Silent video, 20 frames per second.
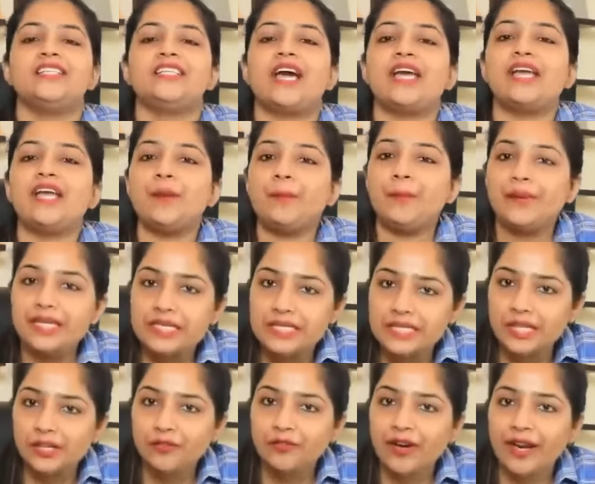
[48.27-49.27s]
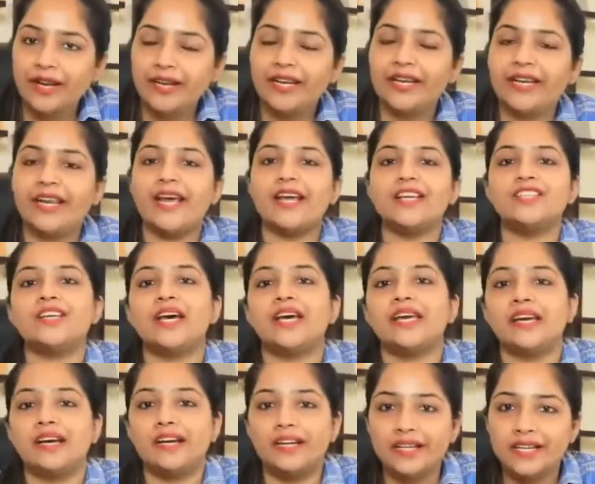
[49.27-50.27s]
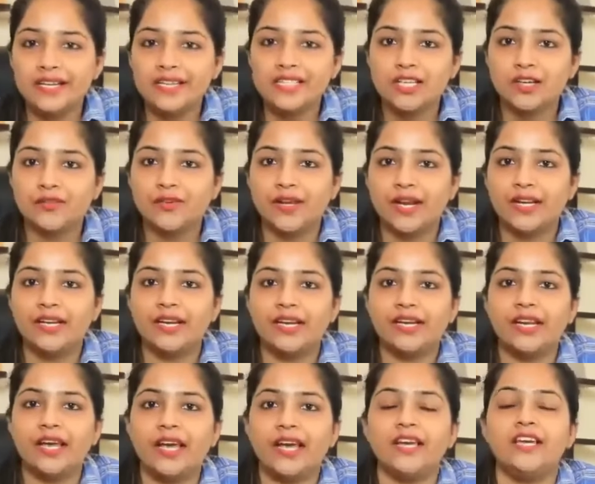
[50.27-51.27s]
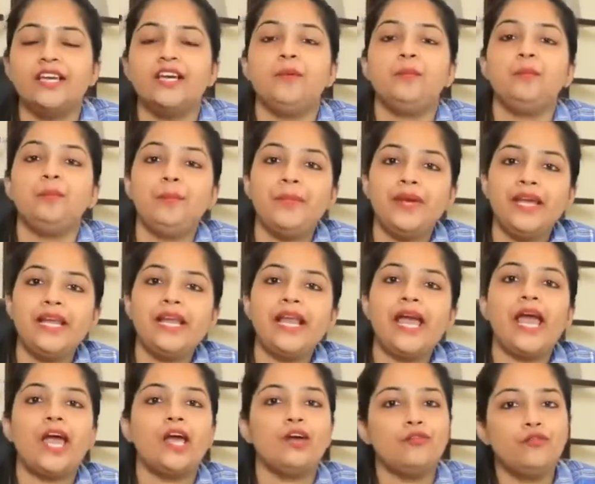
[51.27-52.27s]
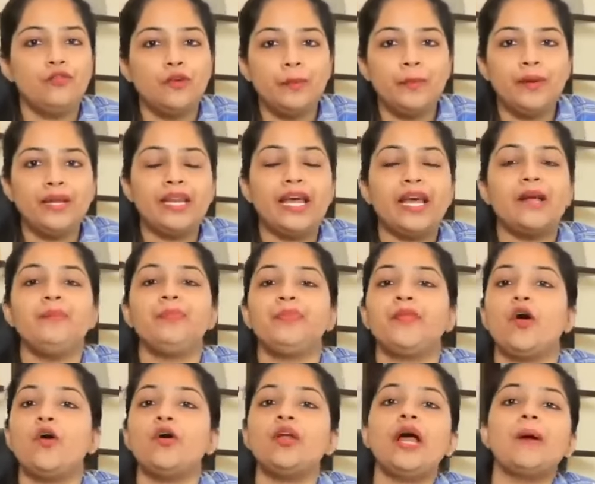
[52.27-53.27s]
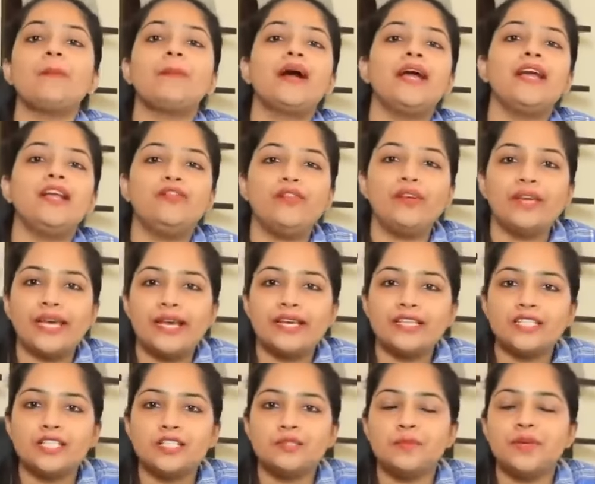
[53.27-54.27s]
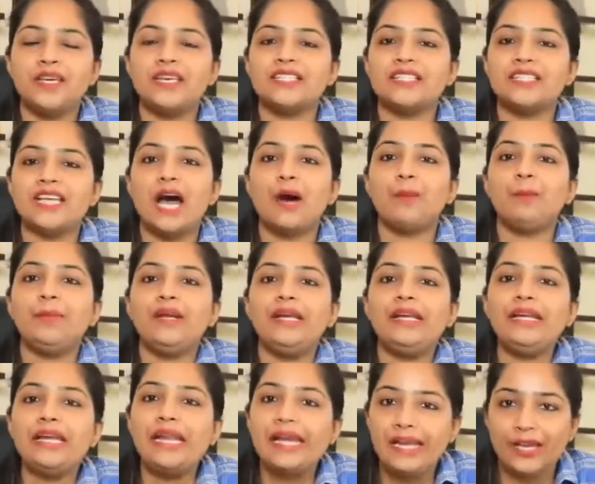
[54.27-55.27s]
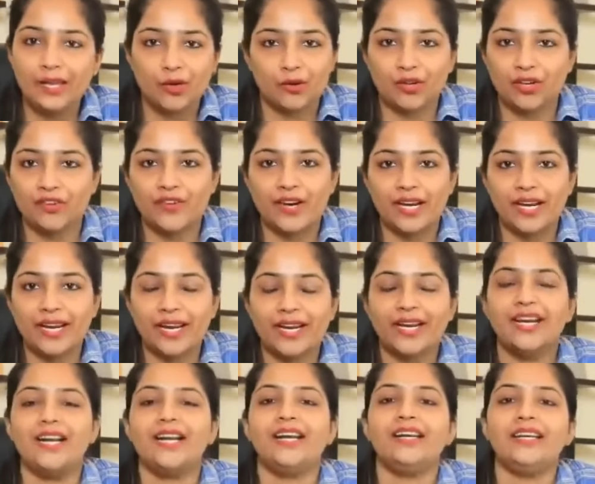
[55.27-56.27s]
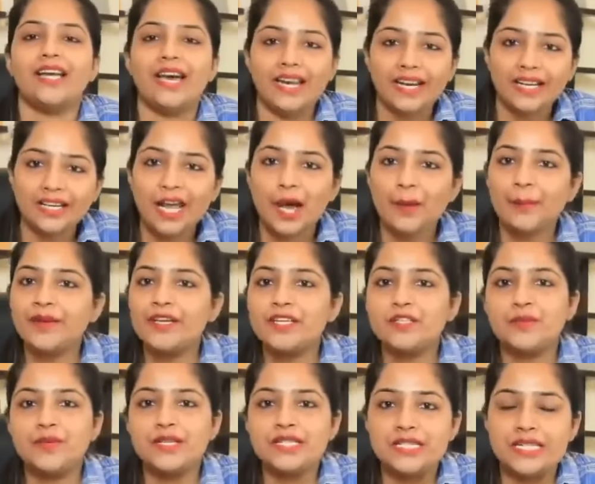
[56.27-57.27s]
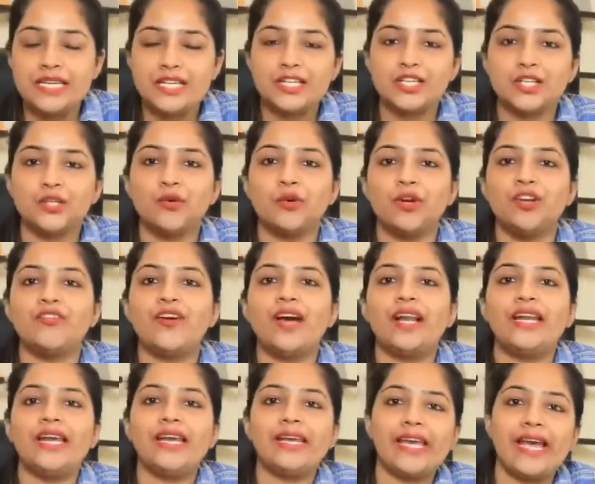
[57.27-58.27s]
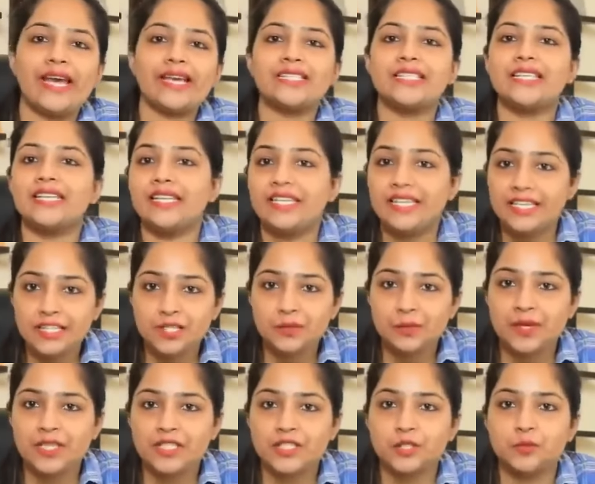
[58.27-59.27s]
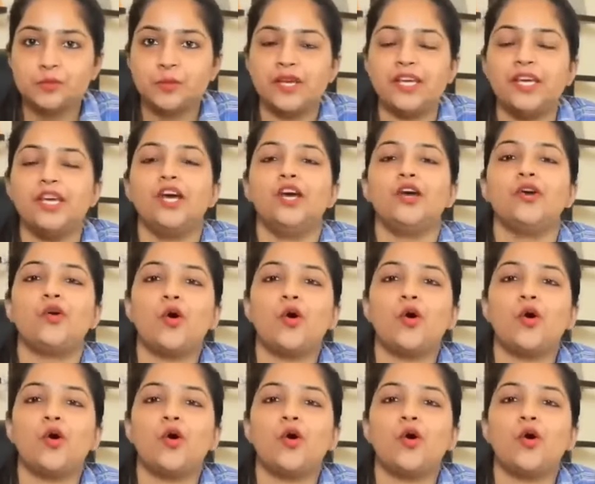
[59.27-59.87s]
चाहे आप रिजर्व कैंडिडेट है चाहे अनरिजर्व कैंडिडेट है मेल है फीमेल है और आपका इन वैकेंसीज में एग्ज़ाम भी नहीं होने वाला है डायरेक्ट आपकी इसमें सिलेक्शन होने वाली है कैसे किस बेसिस पे